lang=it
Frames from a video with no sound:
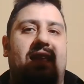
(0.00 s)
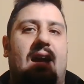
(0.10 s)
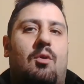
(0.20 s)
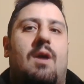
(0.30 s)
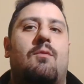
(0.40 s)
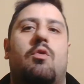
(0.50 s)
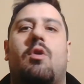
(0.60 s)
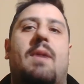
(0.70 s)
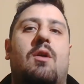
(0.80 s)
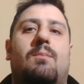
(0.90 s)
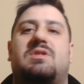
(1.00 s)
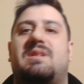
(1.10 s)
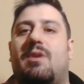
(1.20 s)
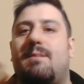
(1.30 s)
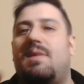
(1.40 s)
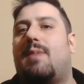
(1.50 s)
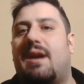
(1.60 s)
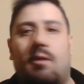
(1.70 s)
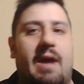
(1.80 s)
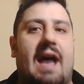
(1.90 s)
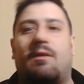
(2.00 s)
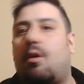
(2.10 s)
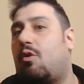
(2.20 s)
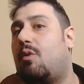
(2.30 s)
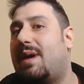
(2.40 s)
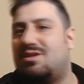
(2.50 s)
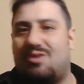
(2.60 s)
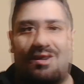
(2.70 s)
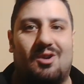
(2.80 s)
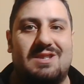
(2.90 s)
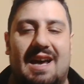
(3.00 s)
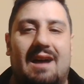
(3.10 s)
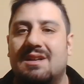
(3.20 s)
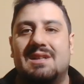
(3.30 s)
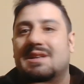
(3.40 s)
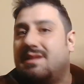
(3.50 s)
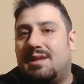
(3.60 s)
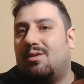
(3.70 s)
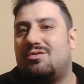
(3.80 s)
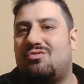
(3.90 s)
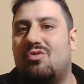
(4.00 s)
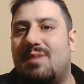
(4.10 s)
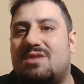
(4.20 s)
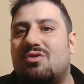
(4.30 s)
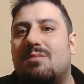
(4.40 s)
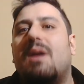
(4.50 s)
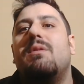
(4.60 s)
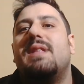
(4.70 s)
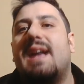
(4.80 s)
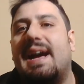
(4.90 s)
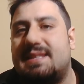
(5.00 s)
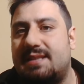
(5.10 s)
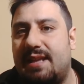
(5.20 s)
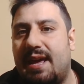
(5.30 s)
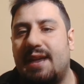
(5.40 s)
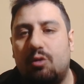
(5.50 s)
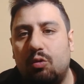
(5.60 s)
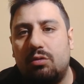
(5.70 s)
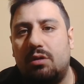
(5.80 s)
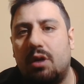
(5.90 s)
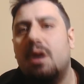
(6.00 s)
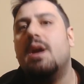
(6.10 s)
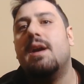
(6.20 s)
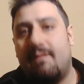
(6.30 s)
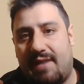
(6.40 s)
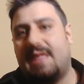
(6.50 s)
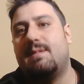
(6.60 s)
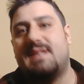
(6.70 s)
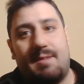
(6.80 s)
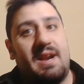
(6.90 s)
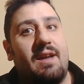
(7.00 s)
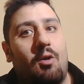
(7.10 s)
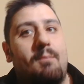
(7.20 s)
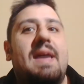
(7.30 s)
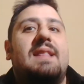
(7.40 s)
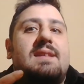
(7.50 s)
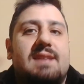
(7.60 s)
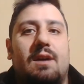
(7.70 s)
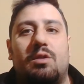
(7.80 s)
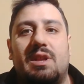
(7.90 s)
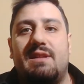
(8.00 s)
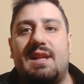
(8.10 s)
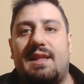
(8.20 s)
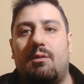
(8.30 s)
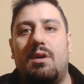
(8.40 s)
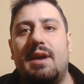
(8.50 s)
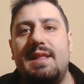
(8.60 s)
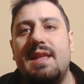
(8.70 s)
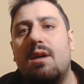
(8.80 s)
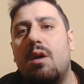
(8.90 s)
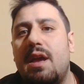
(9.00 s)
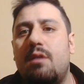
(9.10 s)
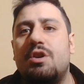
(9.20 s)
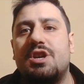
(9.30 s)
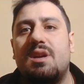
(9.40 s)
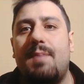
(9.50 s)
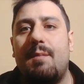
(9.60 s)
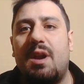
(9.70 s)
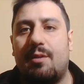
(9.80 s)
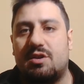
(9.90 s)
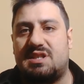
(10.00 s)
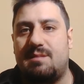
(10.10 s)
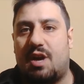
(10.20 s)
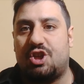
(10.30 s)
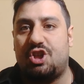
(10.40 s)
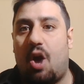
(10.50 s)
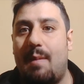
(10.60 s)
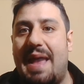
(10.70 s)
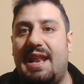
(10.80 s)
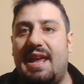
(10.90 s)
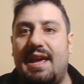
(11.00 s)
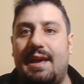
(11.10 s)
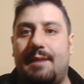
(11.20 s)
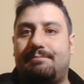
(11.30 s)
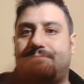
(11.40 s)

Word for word: capolavoro, ma non possiamo nemmeno paragonarlo al romanzo rosa di consumo, insomma. Quindi ragazzi, direi che è tutto. Fatemi sapere nei commenti se condividete condividete quello che dico e noi ci accettiamo alla prossima. Ciao belli!